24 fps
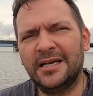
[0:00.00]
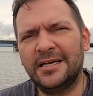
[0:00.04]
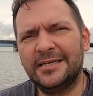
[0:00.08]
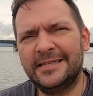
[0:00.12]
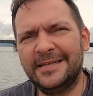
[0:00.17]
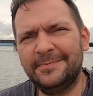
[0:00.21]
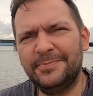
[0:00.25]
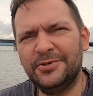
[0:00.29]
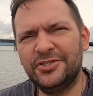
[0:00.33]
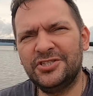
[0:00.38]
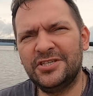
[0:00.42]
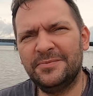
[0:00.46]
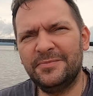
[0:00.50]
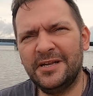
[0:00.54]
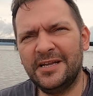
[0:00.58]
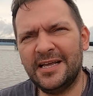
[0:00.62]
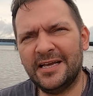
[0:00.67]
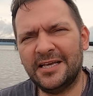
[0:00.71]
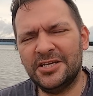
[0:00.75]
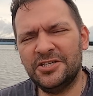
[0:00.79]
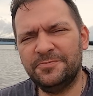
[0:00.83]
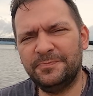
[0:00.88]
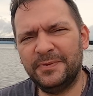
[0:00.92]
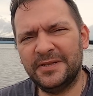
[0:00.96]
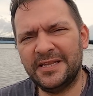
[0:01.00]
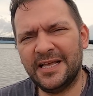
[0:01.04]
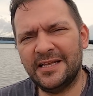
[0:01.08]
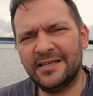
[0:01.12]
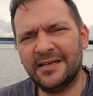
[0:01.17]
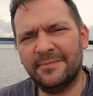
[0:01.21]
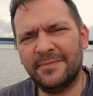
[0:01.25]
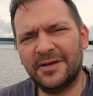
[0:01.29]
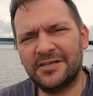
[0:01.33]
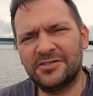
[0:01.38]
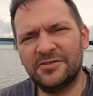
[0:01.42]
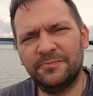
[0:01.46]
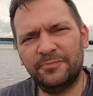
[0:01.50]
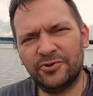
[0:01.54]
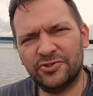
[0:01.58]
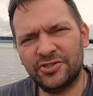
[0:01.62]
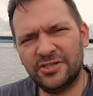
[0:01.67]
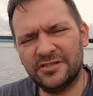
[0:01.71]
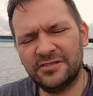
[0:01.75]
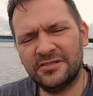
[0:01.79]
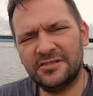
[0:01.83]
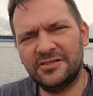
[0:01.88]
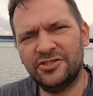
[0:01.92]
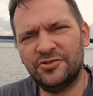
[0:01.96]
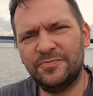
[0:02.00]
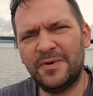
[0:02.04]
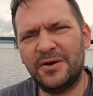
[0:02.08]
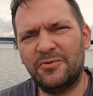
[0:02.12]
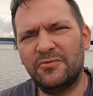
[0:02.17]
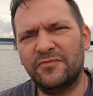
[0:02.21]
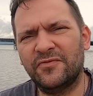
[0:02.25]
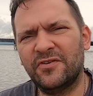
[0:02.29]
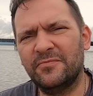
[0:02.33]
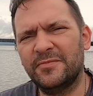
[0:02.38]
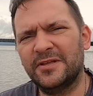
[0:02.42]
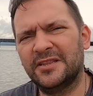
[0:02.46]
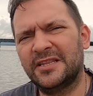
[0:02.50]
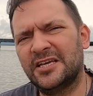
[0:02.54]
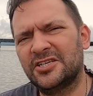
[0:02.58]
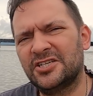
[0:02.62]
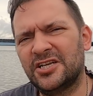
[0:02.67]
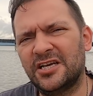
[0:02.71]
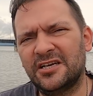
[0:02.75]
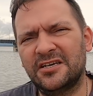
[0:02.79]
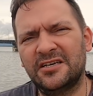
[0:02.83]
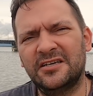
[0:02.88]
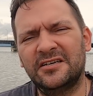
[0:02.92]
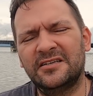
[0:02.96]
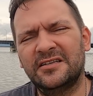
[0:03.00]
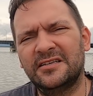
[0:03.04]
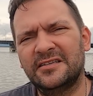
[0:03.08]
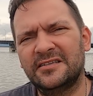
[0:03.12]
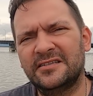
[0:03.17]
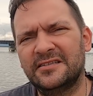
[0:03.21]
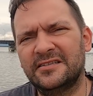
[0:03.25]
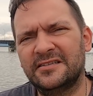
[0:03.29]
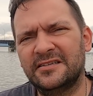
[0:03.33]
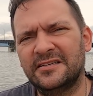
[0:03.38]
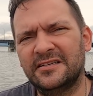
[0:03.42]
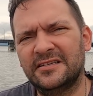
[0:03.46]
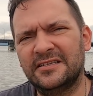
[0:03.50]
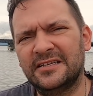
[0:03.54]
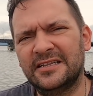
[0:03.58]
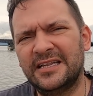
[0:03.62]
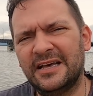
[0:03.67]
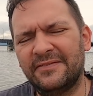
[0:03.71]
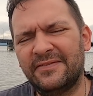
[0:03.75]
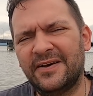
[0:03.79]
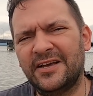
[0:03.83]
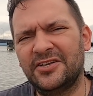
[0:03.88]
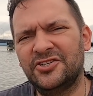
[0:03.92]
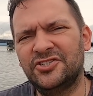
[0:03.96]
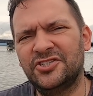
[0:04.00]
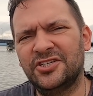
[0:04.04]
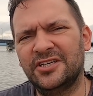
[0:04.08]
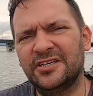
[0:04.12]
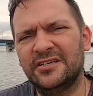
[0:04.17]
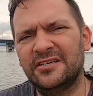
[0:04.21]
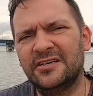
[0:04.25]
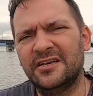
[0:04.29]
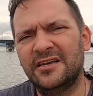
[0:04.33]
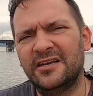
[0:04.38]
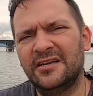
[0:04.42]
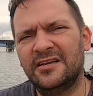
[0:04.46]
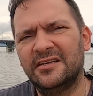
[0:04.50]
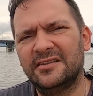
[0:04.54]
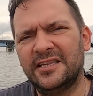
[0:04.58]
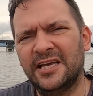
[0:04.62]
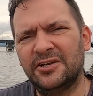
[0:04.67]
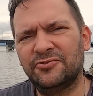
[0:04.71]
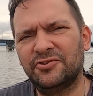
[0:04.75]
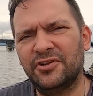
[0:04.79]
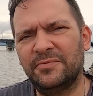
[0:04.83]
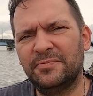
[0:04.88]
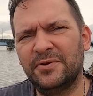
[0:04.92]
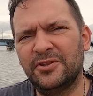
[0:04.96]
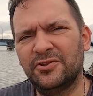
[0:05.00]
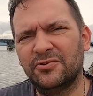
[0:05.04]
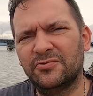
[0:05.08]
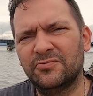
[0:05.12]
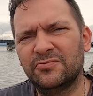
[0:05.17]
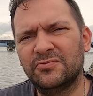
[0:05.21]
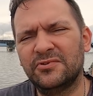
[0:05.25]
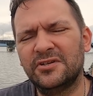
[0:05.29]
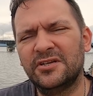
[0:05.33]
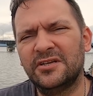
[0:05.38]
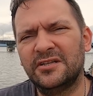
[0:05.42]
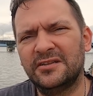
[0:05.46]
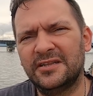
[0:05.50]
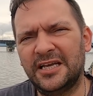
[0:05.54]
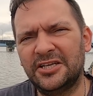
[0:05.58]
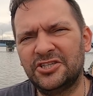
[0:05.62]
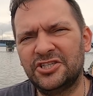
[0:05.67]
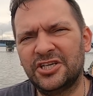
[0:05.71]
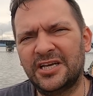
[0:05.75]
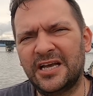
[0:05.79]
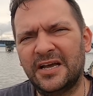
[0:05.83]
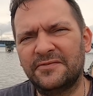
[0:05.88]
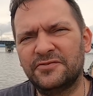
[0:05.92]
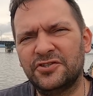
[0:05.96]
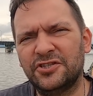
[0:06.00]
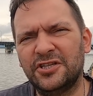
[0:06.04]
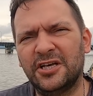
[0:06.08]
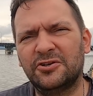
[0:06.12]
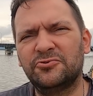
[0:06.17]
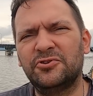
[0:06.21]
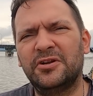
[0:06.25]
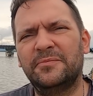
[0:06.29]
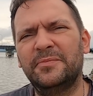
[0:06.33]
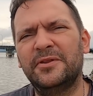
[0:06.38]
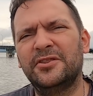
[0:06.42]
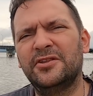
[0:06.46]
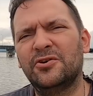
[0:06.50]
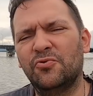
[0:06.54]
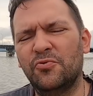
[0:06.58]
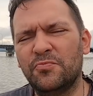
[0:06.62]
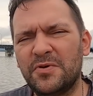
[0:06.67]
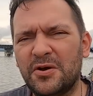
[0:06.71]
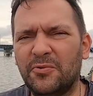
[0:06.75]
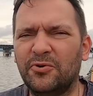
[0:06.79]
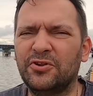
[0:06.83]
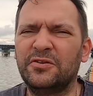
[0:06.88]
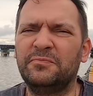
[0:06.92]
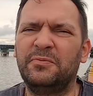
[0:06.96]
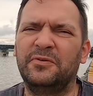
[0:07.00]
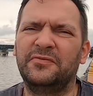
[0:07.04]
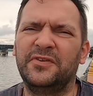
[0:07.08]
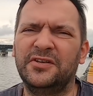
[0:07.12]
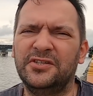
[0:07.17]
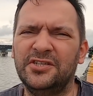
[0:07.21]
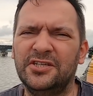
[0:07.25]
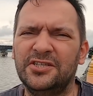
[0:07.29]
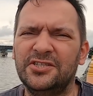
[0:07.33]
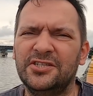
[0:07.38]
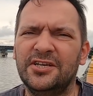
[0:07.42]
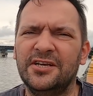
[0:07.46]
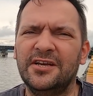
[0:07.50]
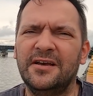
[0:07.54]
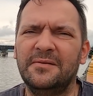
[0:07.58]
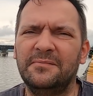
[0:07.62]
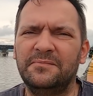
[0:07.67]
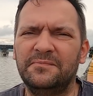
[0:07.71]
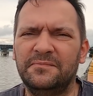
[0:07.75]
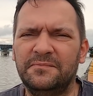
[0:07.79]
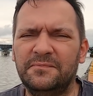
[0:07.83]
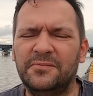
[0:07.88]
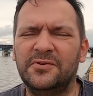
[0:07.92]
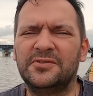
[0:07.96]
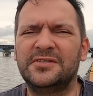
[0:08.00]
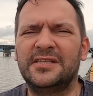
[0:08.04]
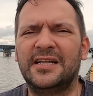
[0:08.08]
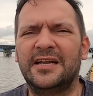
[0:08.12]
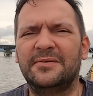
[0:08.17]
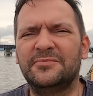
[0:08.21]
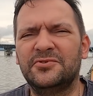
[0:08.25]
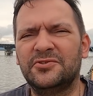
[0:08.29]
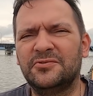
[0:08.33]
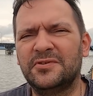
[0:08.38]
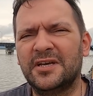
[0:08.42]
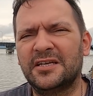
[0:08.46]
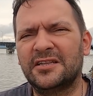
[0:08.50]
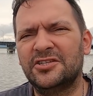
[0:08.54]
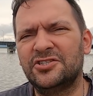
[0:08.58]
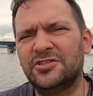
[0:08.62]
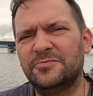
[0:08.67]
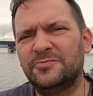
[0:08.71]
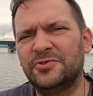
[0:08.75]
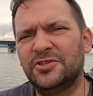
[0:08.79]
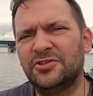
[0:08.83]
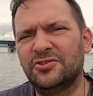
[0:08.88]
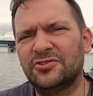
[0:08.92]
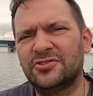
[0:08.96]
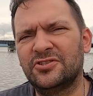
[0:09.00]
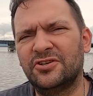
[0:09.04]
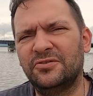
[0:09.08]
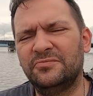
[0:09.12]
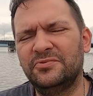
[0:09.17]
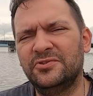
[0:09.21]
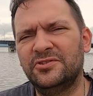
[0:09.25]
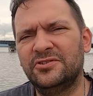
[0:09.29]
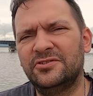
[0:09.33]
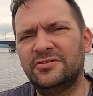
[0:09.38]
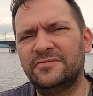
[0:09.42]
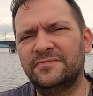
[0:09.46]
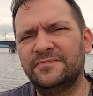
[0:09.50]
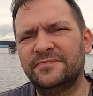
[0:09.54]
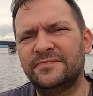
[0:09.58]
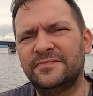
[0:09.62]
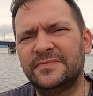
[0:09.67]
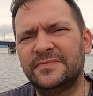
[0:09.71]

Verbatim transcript: Gdybyście mieli jakieś pytania, bardzo proszę, śmiało w komentarzach e, dawajcie te, które będą najciekawsze i na które będę umiał odpowiedzieć. Postaram się jak najszybciej to zrobić.